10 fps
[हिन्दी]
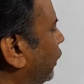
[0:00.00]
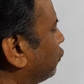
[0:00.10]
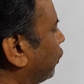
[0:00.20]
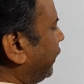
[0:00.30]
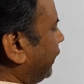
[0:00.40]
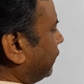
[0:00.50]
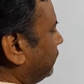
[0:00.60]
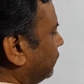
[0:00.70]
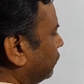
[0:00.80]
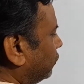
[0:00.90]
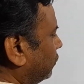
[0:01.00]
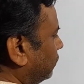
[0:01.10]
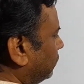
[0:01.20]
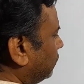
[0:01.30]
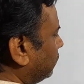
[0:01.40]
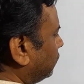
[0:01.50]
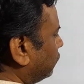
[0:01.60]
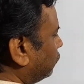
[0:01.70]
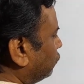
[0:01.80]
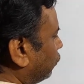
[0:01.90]
1901
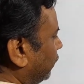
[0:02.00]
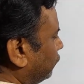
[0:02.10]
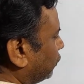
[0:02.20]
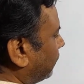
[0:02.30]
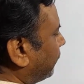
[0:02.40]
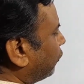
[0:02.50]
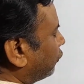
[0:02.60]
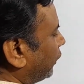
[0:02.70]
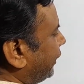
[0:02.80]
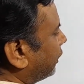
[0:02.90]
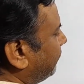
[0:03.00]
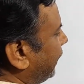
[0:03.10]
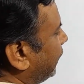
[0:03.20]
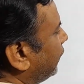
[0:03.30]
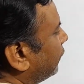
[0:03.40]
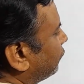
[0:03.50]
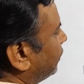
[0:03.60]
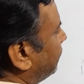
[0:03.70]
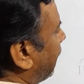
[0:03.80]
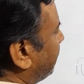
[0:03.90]
सॉरी सितंबर 1901 में
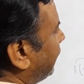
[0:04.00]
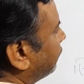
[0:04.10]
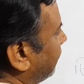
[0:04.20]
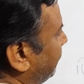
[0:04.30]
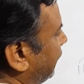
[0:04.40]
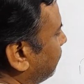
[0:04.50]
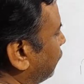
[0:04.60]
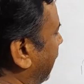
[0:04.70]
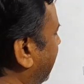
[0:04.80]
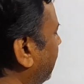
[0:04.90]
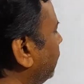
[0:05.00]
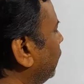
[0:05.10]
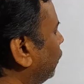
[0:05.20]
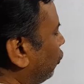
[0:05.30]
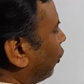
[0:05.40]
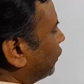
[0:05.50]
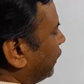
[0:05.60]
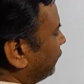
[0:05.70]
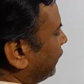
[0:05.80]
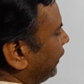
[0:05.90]
शिमला में सम्मेलन बुलाया लॉर्ड
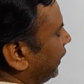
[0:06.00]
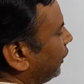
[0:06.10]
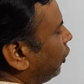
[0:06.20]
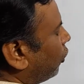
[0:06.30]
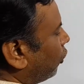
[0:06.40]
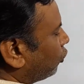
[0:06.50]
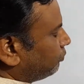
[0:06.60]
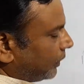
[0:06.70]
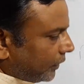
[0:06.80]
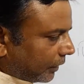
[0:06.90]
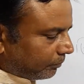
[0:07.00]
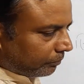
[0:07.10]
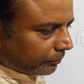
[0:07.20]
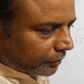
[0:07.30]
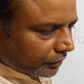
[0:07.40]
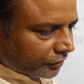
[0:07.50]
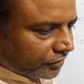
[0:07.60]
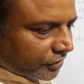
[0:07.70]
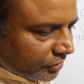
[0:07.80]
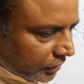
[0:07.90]
कर्जन ने और उसमें यह
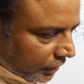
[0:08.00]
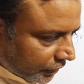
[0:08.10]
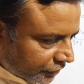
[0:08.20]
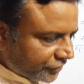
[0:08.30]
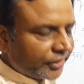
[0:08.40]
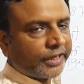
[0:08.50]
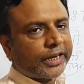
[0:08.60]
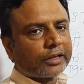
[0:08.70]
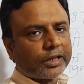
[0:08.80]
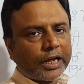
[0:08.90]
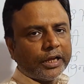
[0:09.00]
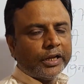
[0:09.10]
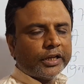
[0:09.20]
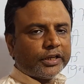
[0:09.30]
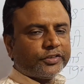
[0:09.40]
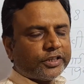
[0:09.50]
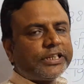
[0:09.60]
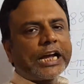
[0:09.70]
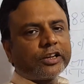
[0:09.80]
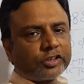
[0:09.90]
डिसीजन लेना था कि
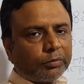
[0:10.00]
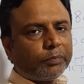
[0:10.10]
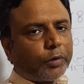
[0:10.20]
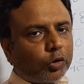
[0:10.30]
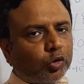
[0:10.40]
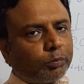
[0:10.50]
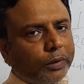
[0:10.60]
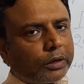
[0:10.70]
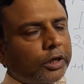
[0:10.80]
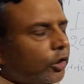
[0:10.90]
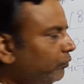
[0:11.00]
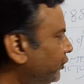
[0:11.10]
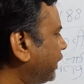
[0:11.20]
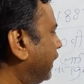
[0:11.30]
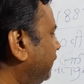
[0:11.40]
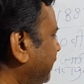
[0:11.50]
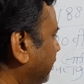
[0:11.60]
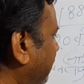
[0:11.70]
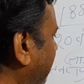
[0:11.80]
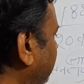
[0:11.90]
शिक्षा के सभी पहलुओं पर विचार किया
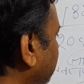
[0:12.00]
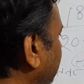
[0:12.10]
जाए